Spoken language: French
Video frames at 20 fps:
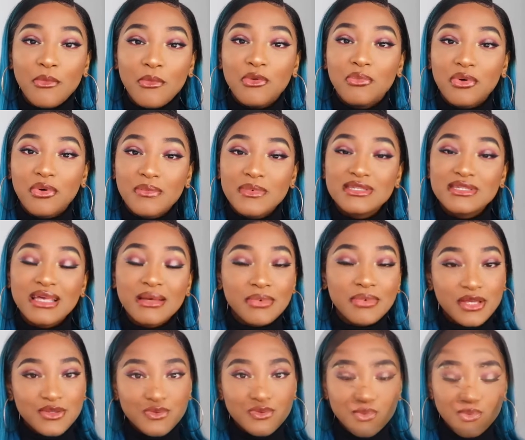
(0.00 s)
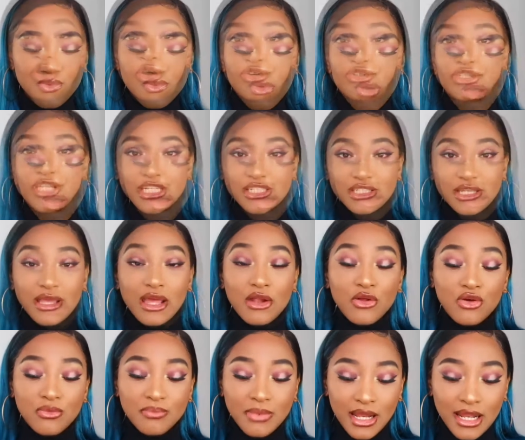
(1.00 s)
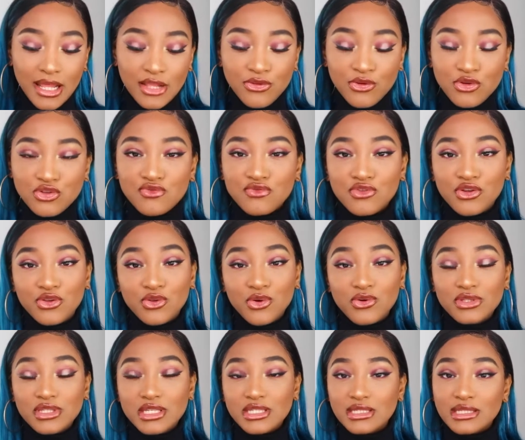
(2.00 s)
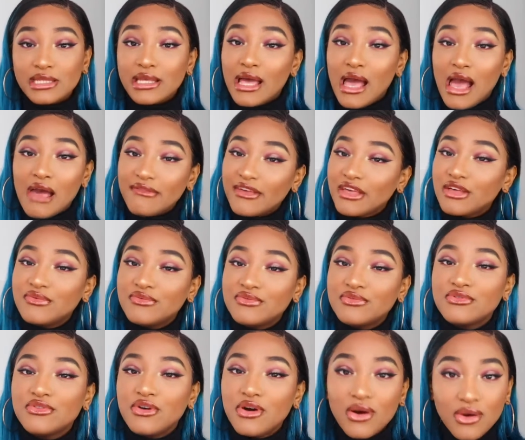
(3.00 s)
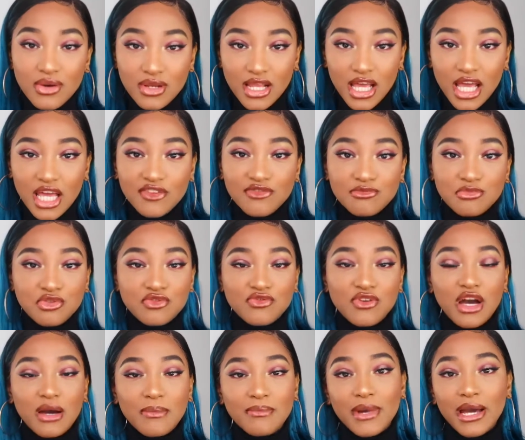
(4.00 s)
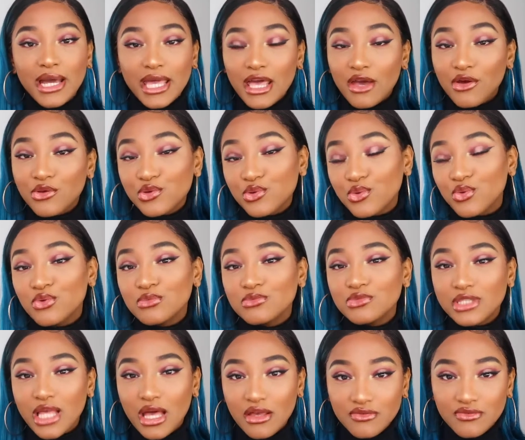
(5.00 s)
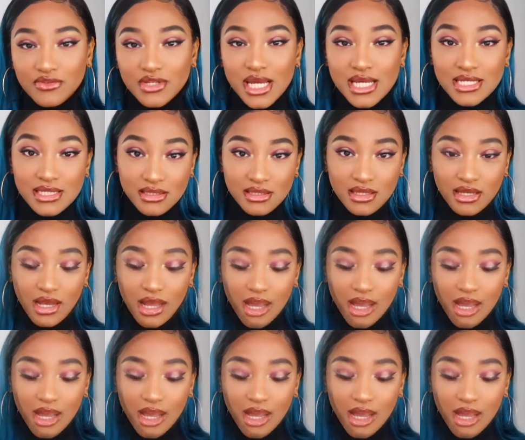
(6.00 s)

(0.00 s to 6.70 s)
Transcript: mes premières impressions euh, J'ai acheté quelques palettes que je voulais trop tester avec vous en live pour voir ma réaction, mon avis etc